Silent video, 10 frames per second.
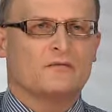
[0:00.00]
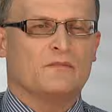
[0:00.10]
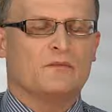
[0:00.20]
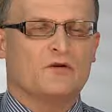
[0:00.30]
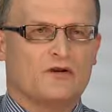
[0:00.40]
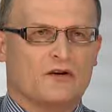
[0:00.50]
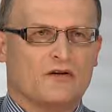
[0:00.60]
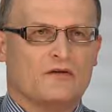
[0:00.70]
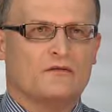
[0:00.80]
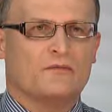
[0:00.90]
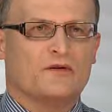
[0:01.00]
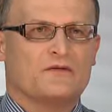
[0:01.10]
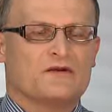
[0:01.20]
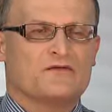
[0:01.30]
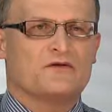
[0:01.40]
Mimo to,
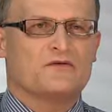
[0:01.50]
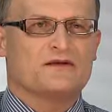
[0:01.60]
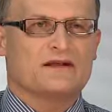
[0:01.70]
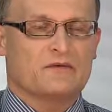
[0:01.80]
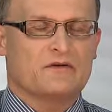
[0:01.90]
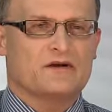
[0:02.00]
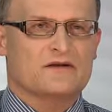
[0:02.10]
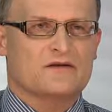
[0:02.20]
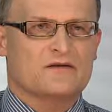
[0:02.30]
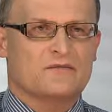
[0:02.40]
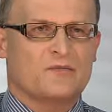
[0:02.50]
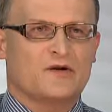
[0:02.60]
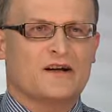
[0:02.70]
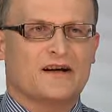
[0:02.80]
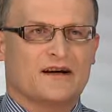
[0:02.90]
ponieważ wirus cały czas
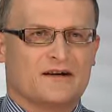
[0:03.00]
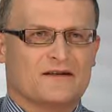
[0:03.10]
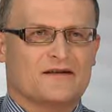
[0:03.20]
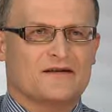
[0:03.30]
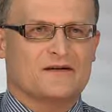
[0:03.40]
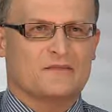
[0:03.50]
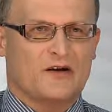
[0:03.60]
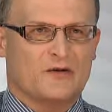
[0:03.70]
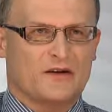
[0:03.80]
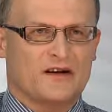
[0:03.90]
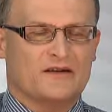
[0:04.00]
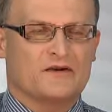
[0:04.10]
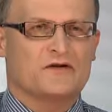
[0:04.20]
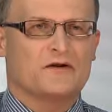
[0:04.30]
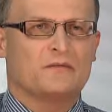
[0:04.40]
podlega zmianom
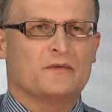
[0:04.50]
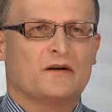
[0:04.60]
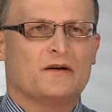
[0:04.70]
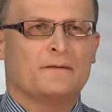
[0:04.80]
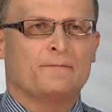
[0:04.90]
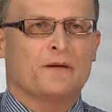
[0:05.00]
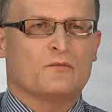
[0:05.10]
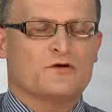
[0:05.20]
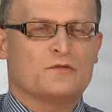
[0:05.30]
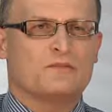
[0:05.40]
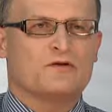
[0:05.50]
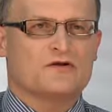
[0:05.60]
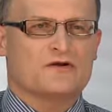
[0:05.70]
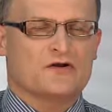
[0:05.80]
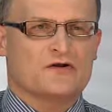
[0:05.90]
genetycznym, musimy być
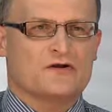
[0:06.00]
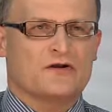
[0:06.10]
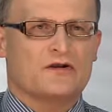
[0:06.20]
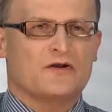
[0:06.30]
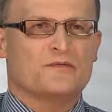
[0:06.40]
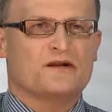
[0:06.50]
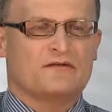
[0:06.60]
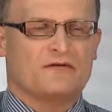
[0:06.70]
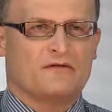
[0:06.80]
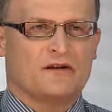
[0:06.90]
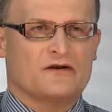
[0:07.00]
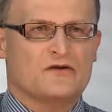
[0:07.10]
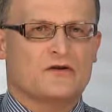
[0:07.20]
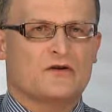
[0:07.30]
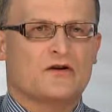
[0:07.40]
ostrożni i
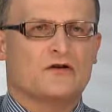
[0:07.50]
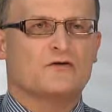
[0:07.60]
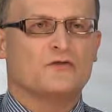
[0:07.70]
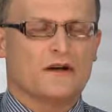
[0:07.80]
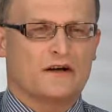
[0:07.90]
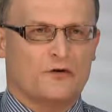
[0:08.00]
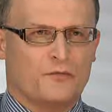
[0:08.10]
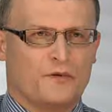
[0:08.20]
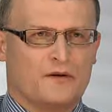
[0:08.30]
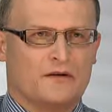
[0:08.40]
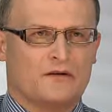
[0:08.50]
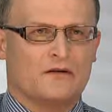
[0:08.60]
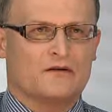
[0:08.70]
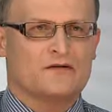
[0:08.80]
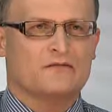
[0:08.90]
obserwować, które grupy
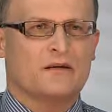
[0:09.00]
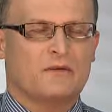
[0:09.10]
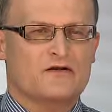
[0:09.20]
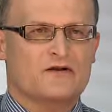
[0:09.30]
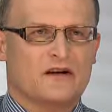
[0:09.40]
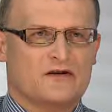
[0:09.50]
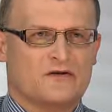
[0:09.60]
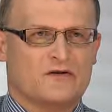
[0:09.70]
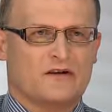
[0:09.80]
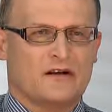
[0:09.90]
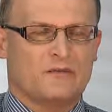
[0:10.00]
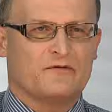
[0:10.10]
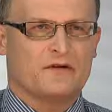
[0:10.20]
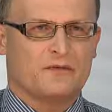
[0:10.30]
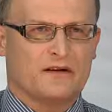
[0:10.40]
są najbardziej narażone na
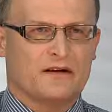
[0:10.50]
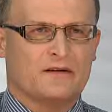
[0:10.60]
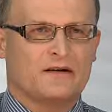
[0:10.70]
powikłania.